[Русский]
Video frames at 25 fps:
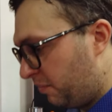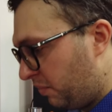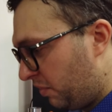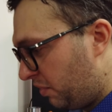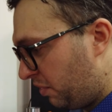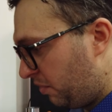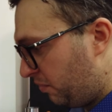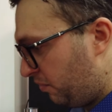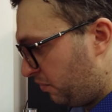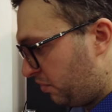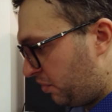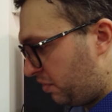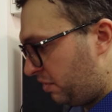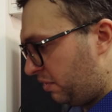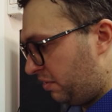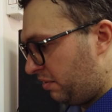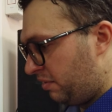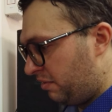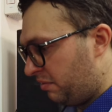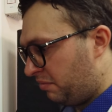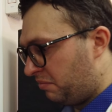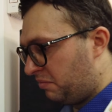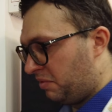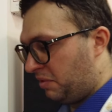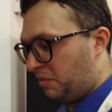потому
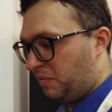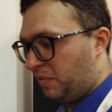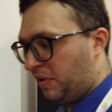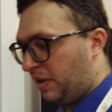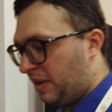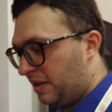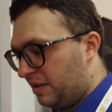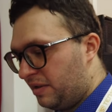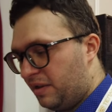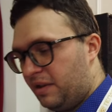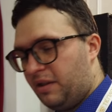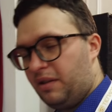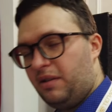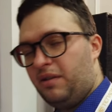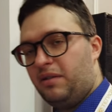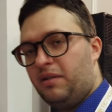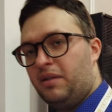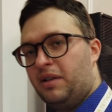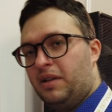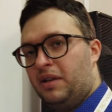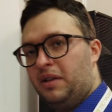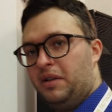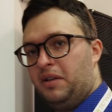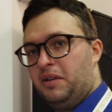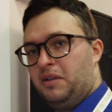что, как
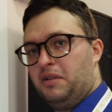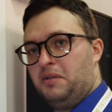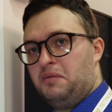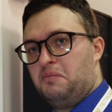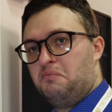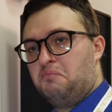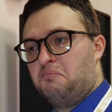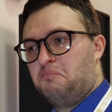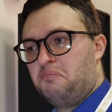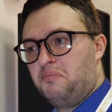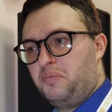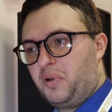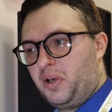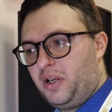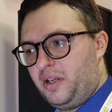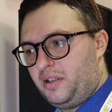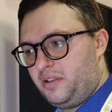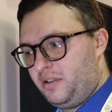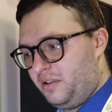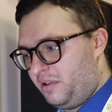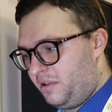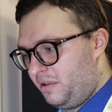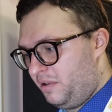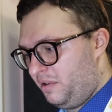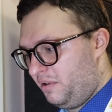показал
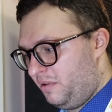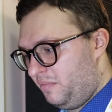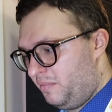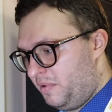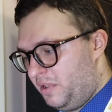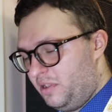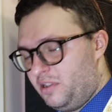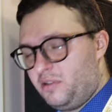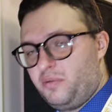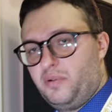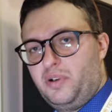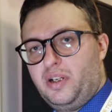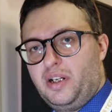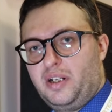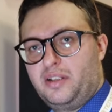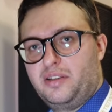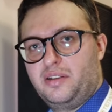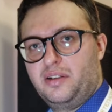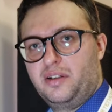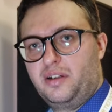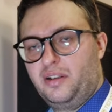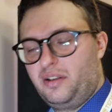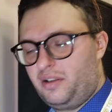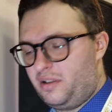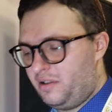практика и, в принципе, реакция
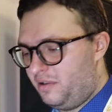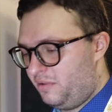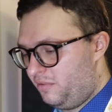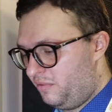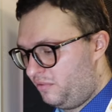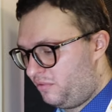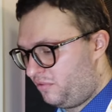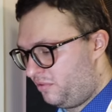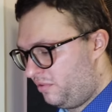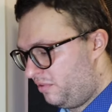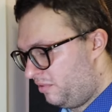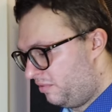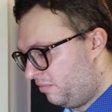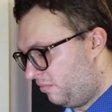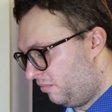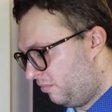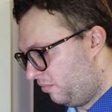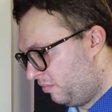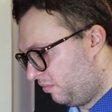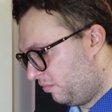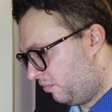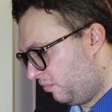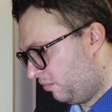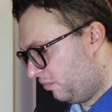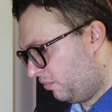рынка, очень
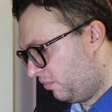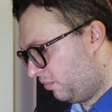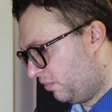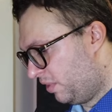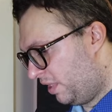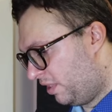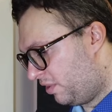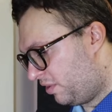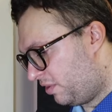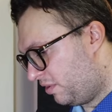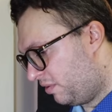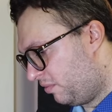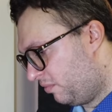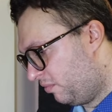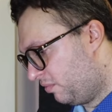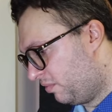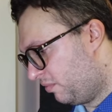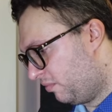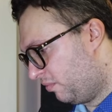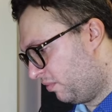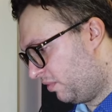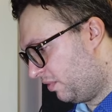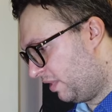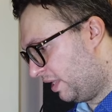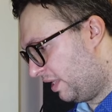удачно
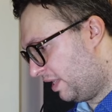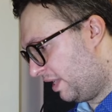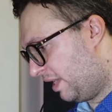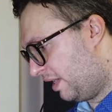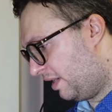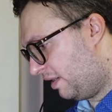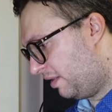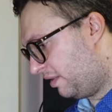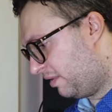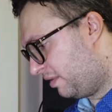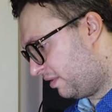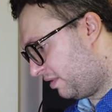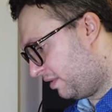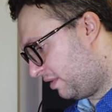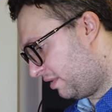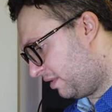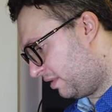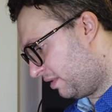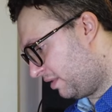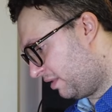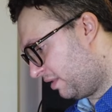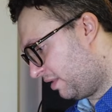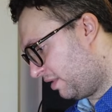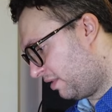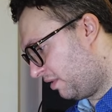угадали
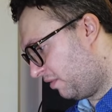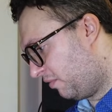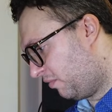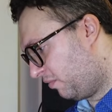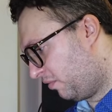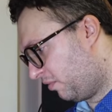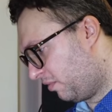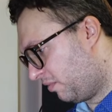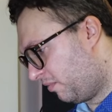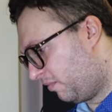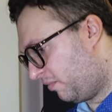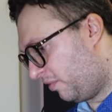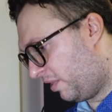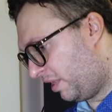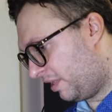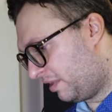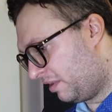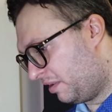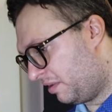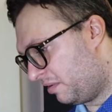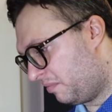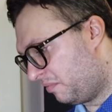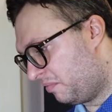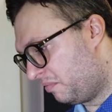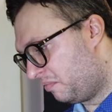с этой
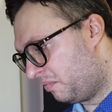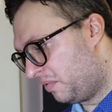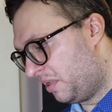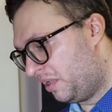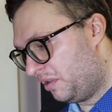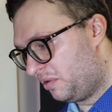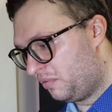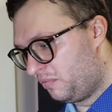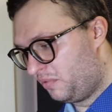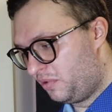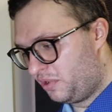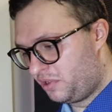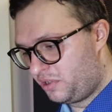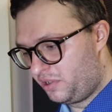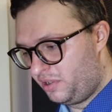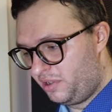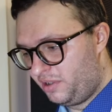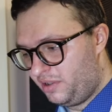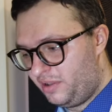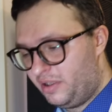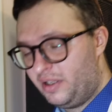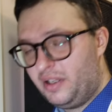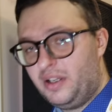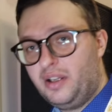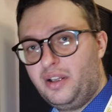форм-фактором, поэтому
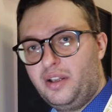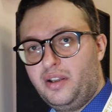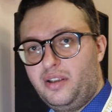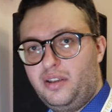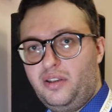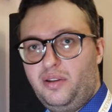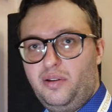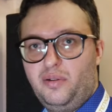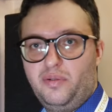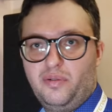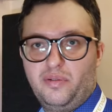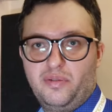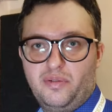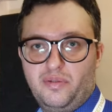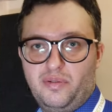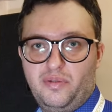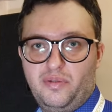решили не